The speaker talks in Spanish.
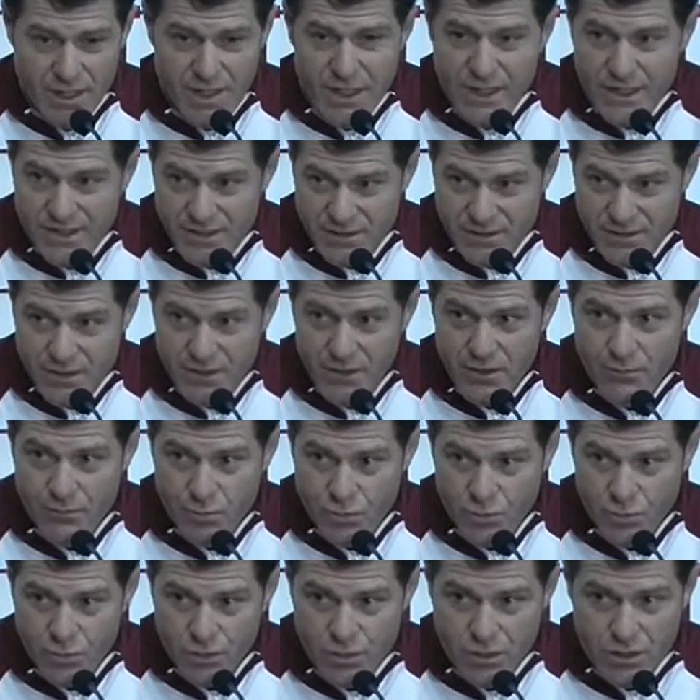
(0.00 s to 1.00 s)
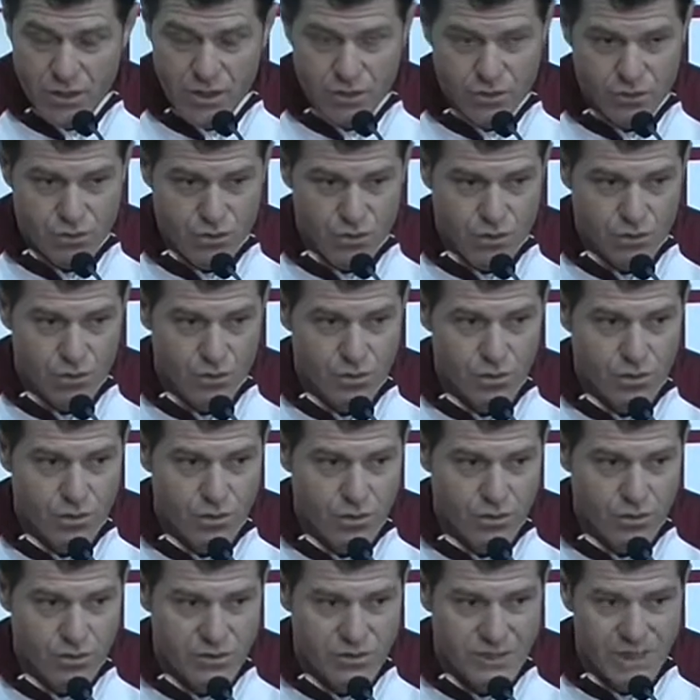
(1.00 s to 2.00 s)
carencia de puntos que
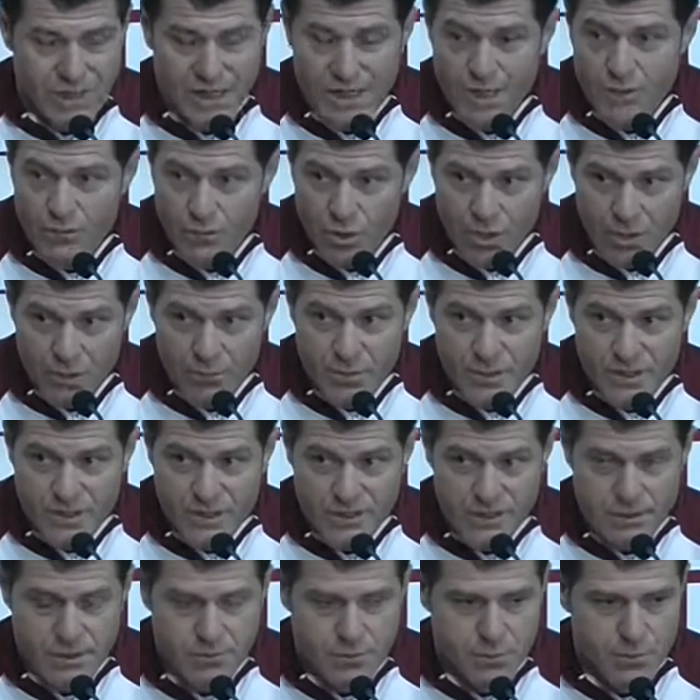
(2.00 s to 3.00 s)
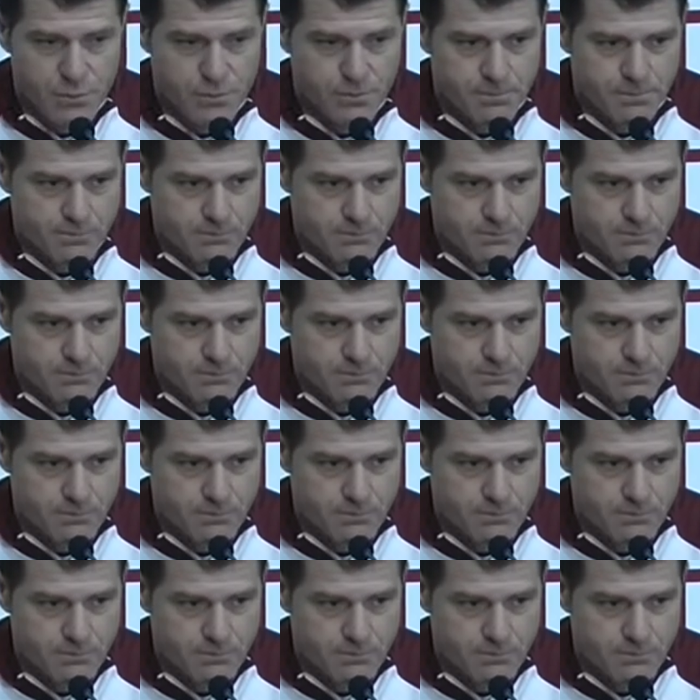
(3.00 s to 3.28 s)
nosotros sacamos al principio.